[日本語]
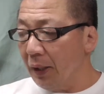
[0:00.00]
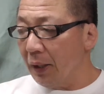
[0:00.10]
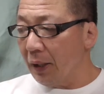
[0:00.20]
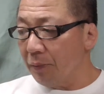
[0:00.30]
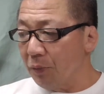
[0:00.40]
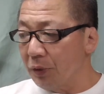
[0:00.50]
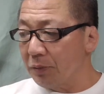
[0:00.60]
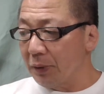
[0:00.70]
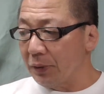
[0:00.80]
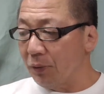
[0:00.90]
はい、もう
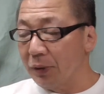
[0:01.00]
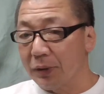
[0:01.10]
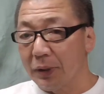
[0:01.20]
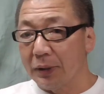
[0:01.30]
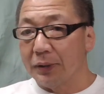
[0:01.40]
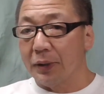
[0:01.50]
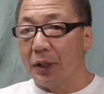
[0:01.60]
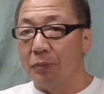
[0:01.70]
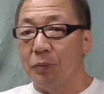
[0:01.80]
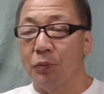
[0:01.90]
一枚どうですかつって
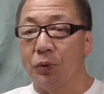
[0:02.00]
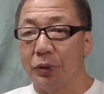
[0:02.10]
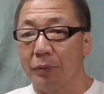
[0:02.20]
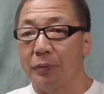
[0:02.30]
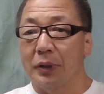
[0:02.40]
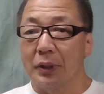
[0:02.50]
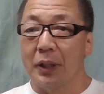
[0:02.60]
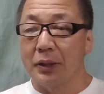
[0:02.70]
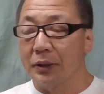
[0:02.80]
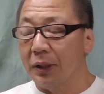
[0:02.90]
紙もろってみんな
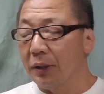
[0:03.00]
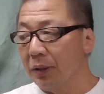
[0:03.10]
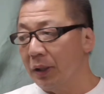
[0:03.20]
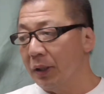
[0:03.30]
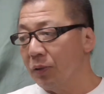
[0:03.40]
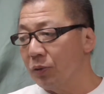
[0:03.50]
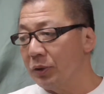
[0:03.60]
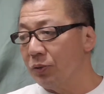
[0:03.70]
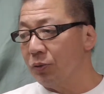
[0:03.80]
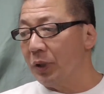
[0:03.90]
出してんで、こっ
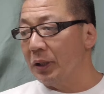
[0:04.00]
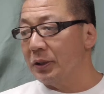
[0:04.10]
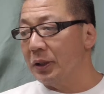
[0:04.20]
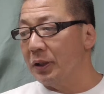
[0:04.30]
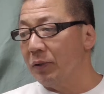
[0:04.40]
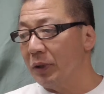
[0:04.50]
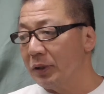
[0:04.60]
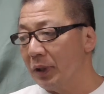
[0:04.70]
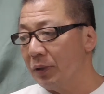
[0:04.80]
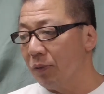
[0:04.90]
ちでうがいしていってくだ
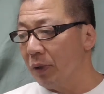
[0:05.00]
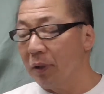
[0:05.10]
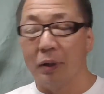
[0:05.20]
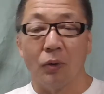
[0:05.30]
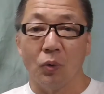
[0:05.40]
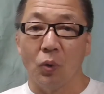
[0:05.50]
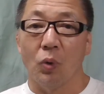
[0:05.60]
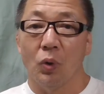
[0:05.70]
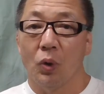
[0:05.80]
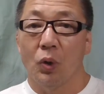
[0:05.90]
さいとか、なんかこ
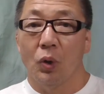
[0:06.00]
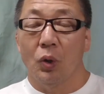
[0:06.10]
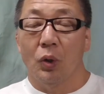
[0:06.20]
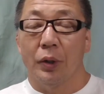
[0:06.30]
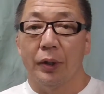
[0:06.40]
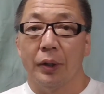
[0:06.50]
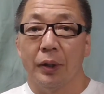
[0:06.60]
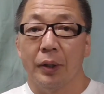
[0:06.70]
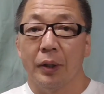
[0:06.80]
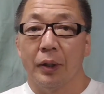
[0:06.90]
う、
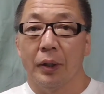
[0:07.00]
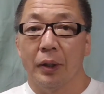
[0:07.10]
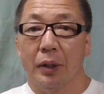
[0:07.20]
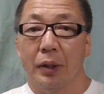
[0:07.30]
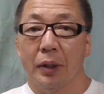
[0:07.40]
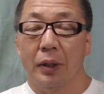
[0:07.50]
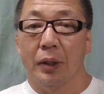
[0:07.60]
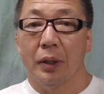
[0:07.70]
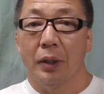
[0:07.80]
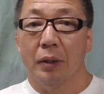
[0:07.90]

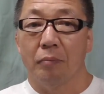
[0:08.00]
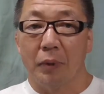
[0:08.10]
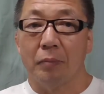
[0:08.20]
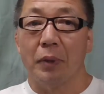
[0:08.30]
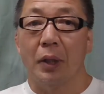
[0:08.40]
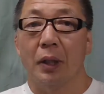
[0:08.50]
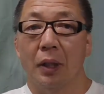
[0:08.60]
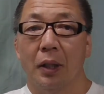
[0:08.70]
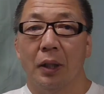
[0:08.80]
えー、まあまあ、